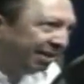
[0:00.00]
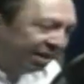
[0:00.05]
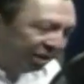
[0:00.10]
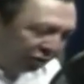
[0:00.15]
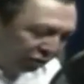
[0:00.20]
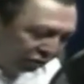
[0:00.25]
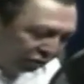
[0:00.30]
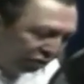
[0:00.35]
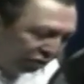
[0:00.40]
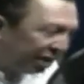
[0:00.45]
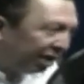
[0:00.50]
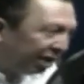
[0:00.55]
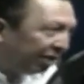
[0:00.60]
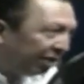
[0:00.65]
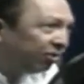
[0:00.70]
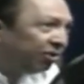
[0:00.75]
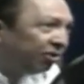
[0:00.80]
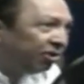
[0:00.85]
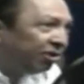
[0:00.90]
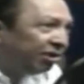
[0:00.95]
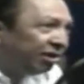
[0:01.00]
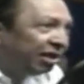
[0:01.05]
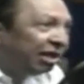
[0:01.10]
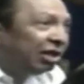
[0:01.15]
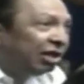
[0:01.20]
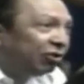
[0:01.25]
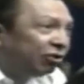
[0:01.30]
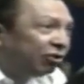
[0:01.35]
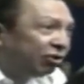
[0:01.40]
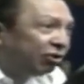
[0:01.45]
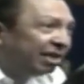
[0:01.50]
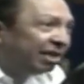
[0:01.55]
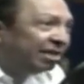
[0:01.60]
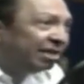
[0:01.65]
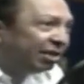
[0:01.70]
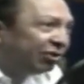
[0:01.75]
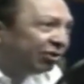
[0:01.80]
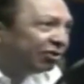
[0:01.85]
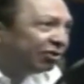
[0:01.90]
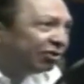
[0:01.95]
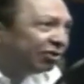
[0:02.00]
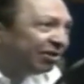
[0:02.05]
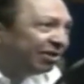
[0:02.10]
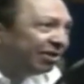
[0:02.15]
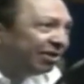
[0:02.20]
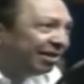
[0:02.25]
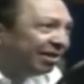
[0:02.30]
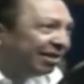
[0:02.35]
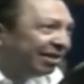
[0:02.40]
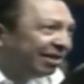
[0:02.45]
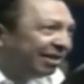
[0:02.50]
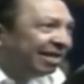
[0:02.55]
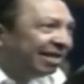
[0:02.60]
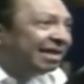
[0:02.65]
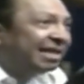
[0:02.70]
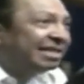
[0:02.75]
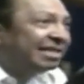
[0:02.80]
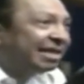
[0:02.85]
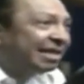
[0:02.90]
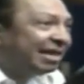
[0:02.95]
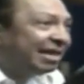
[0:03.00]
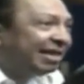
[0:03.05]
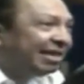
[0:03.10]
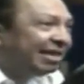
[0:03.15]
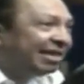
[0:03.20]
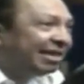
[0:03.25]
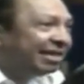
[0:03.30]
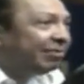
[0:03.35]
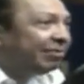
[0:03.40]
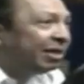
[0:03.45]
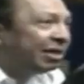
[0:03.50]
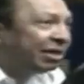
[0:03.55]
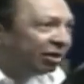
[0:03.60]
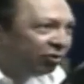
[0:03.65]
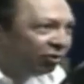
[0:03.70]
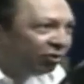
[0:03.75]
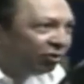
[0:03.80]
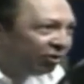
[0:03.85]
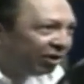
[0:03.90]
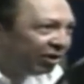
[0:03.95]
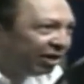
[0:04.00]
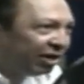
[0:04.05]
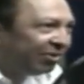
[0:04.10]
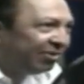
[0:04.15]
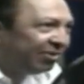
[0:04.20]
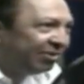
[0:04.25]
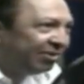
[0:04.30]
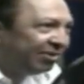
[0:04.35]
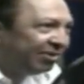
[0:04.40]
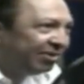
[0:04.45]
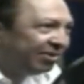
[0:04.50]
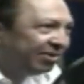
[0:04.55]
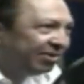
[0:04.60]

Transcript: Dice, yo salgo y le doy gracias a Dios de que esa gente se divierta con lo que hago.